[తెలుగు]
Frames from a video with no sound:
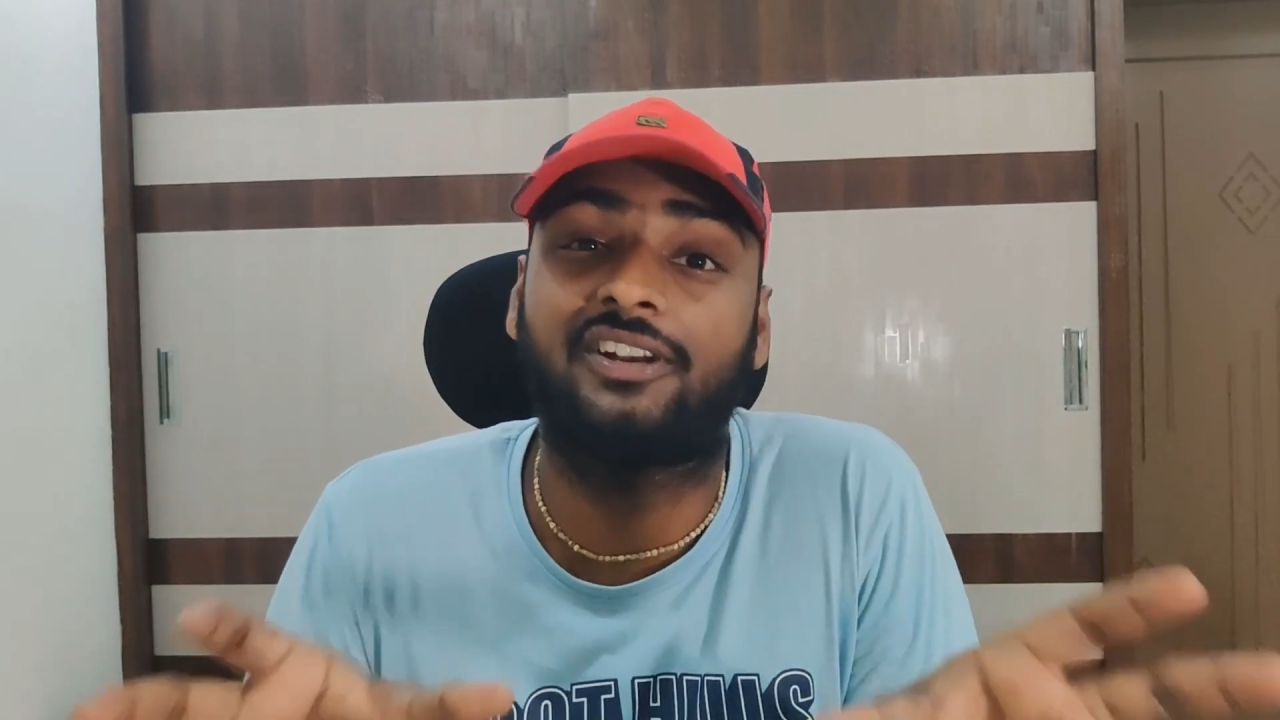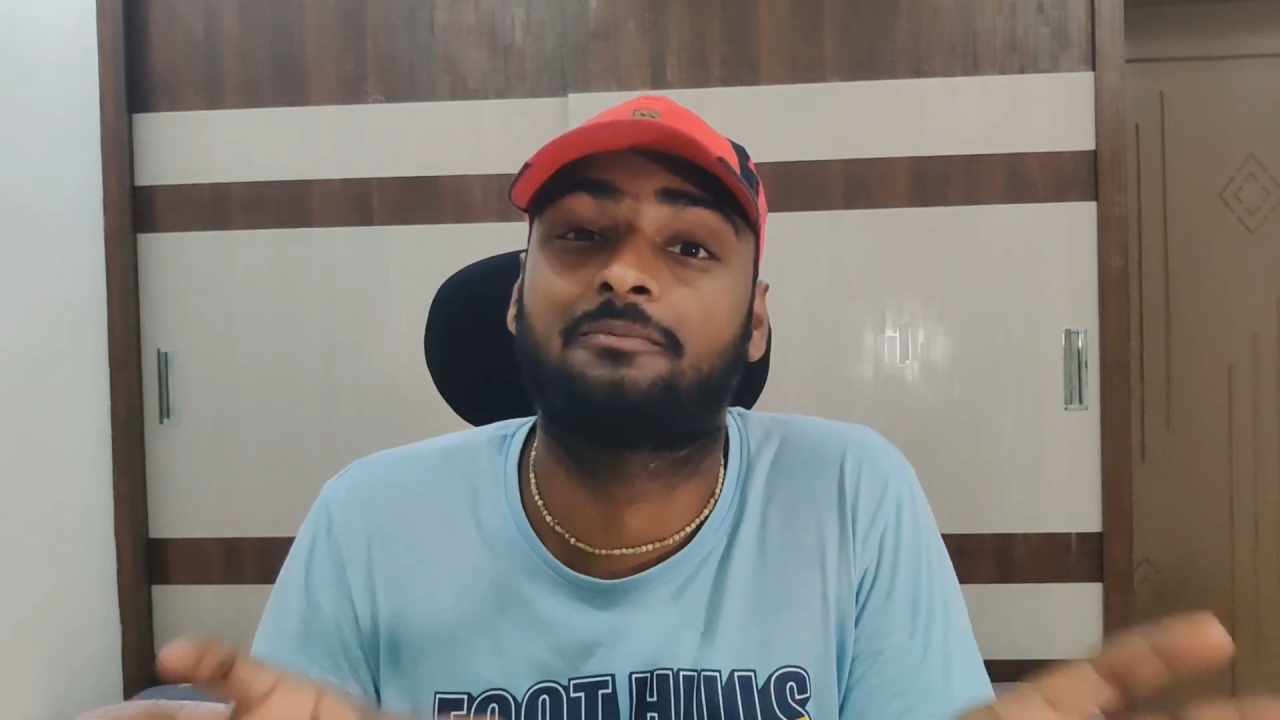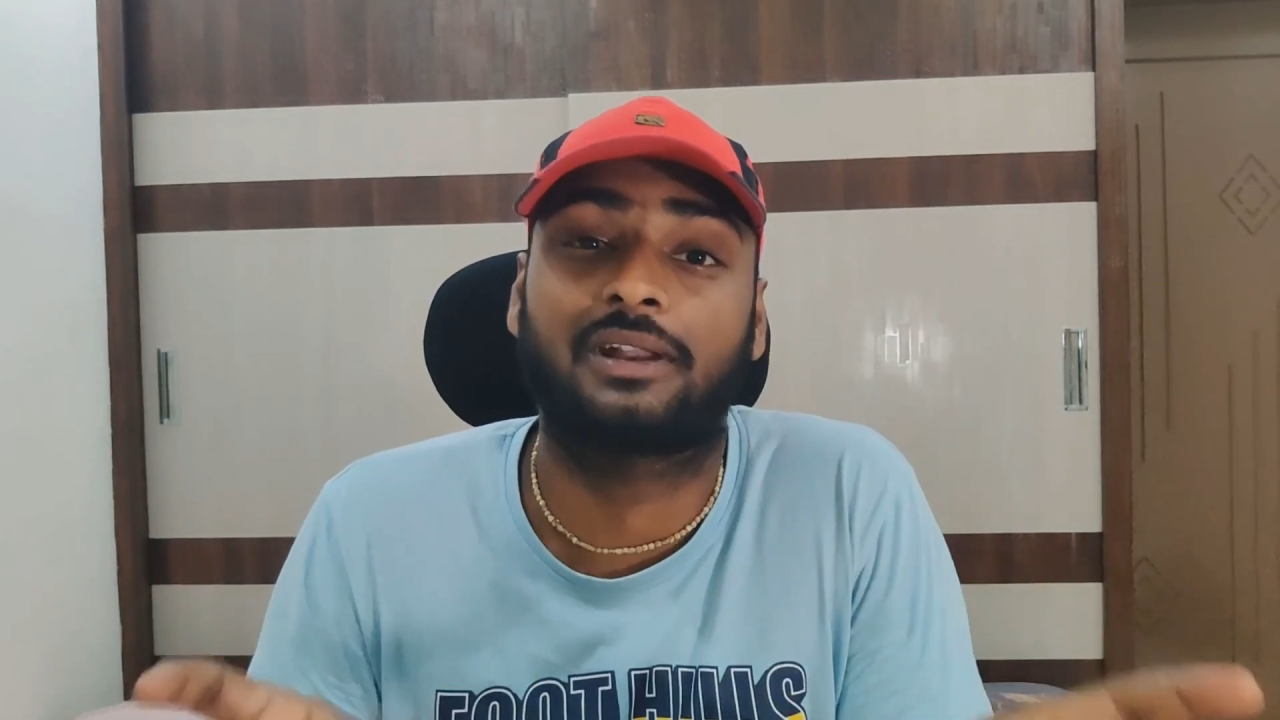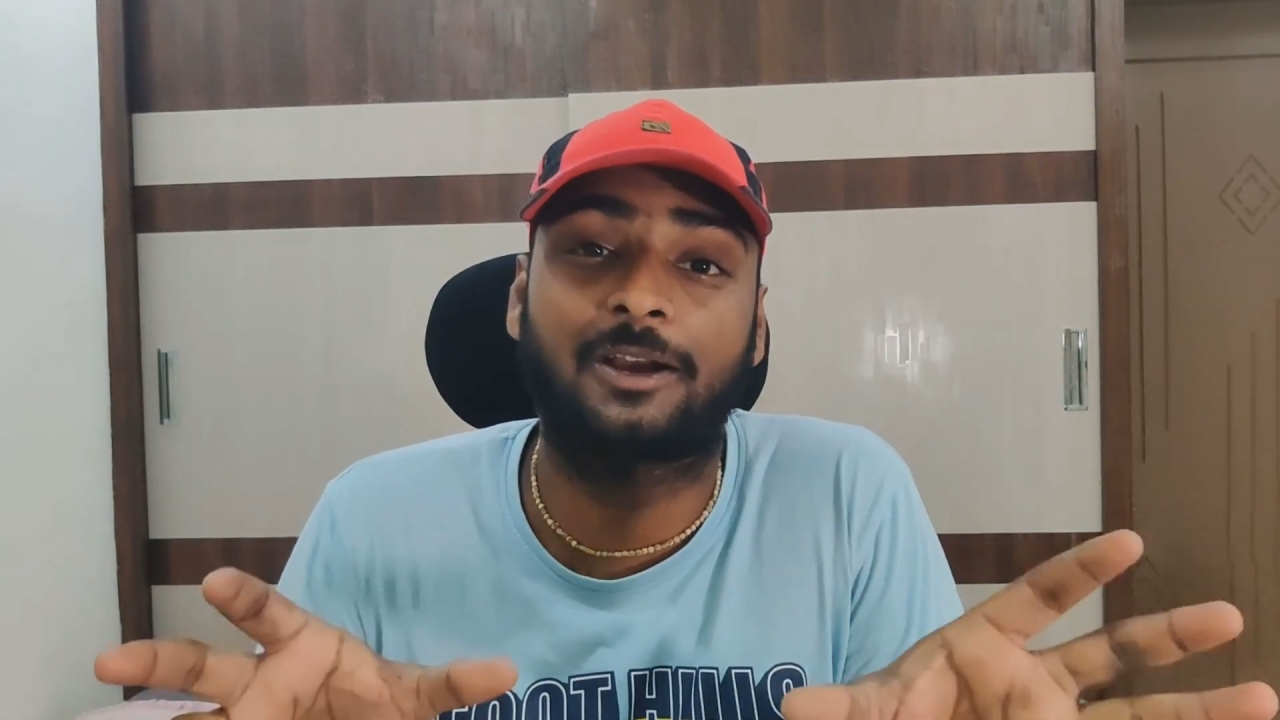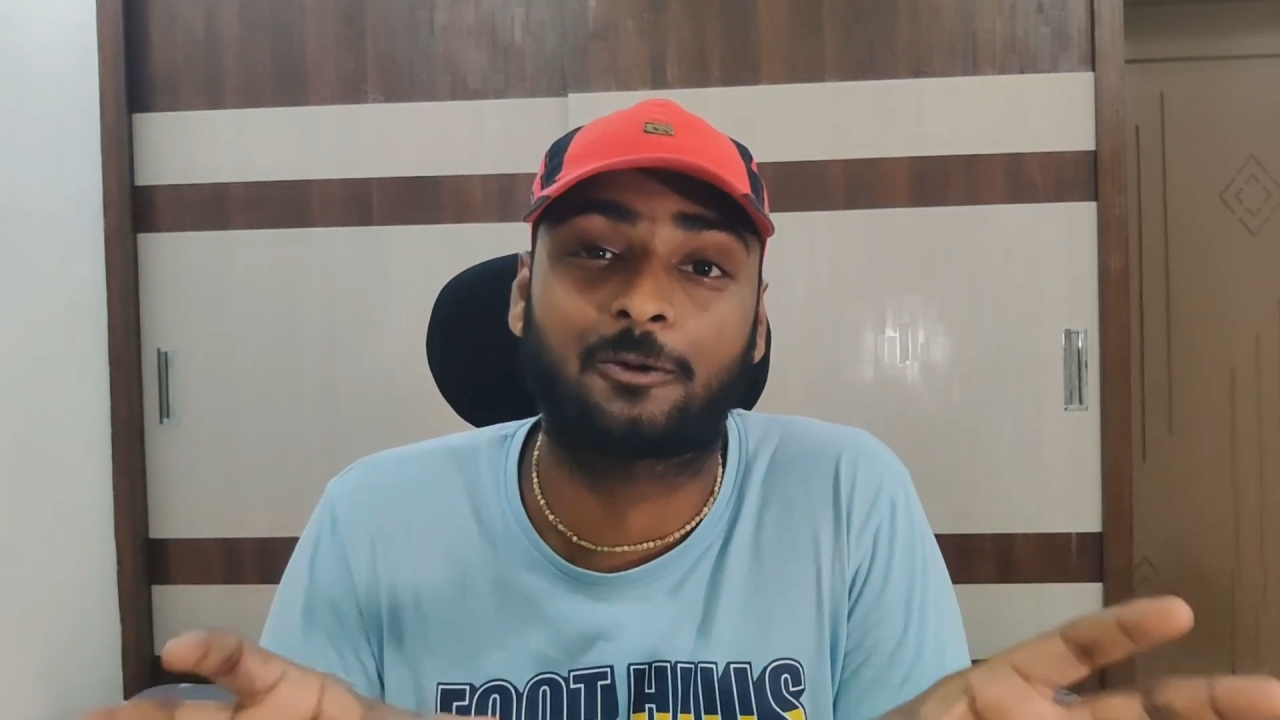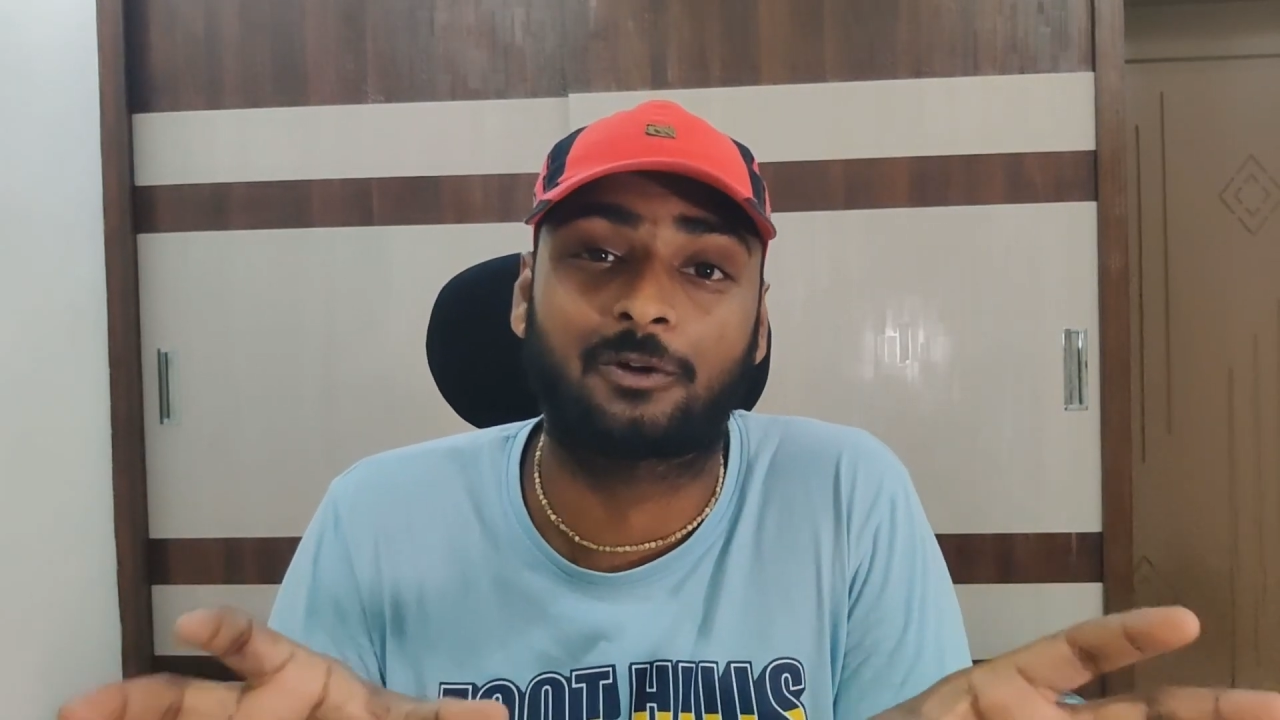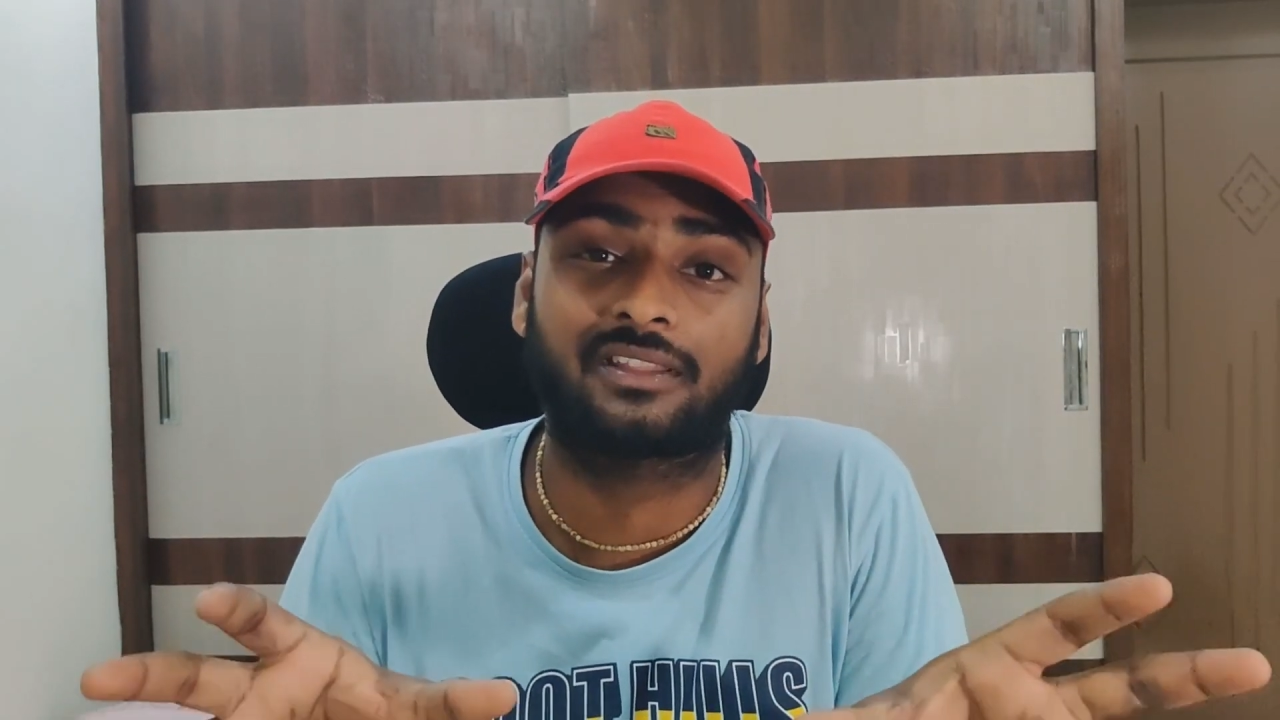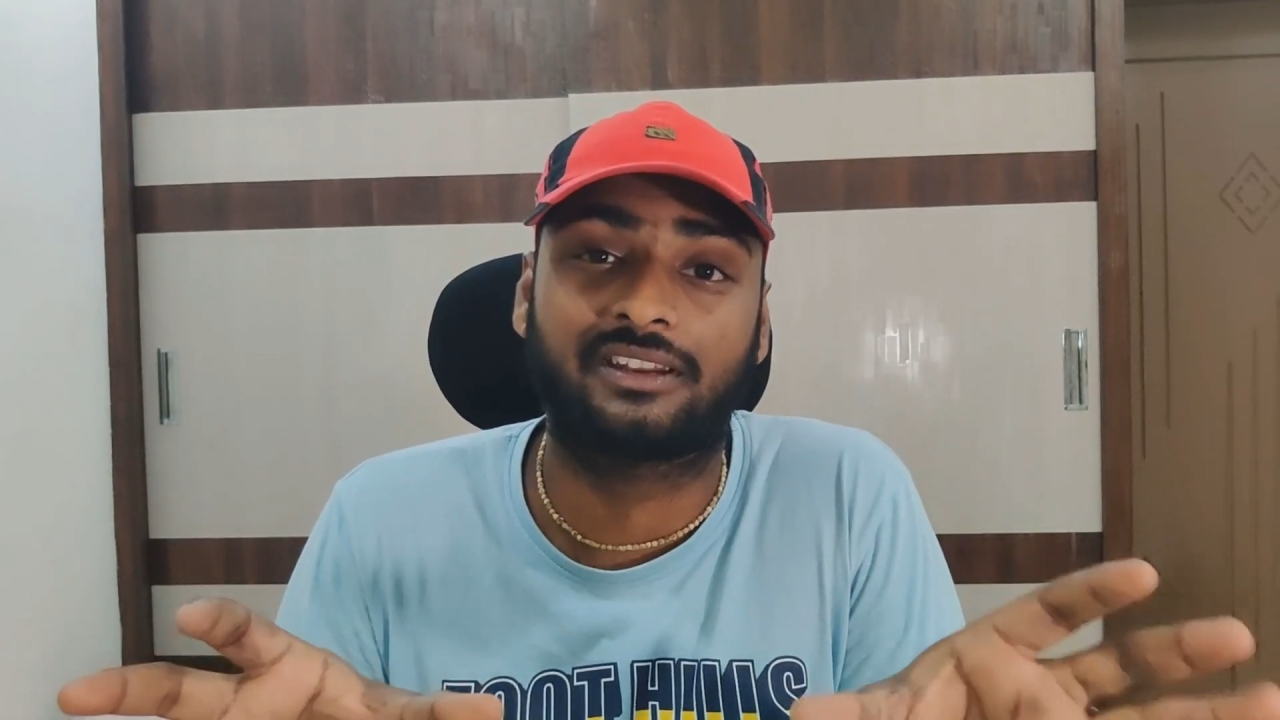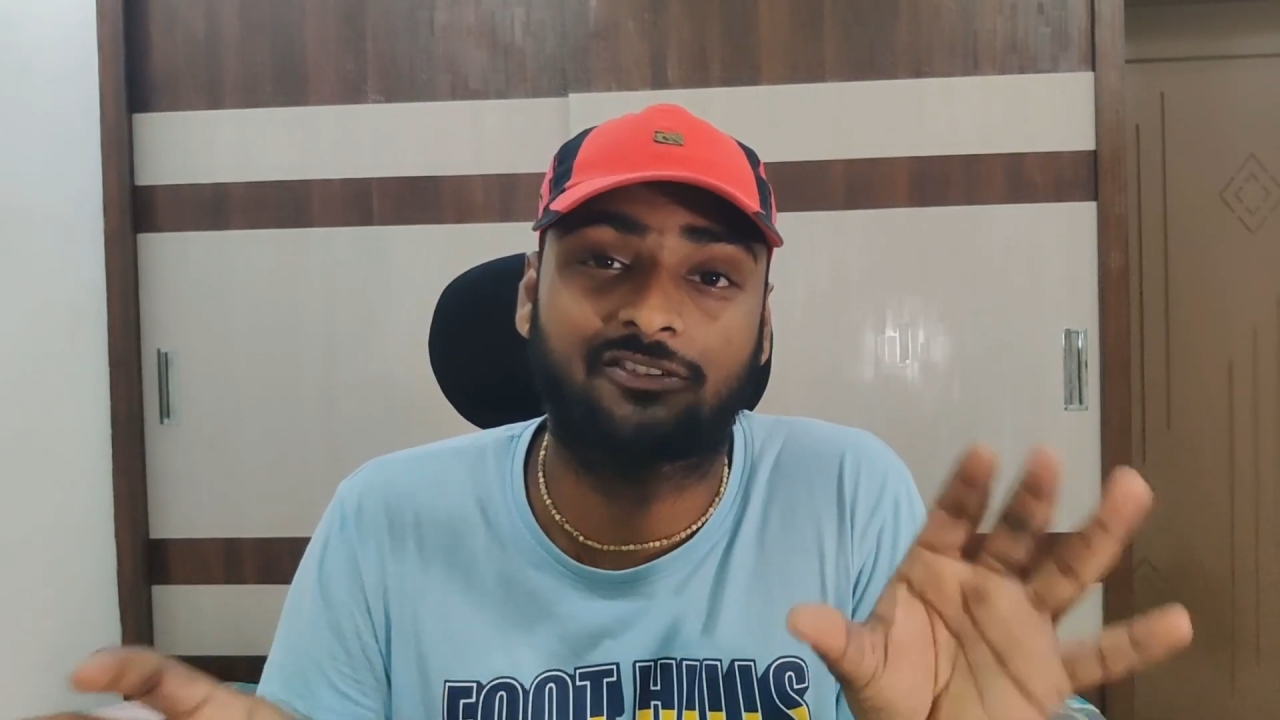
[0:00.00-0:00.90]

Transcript: ఫిల్మ్ లాగా ఉంటుంది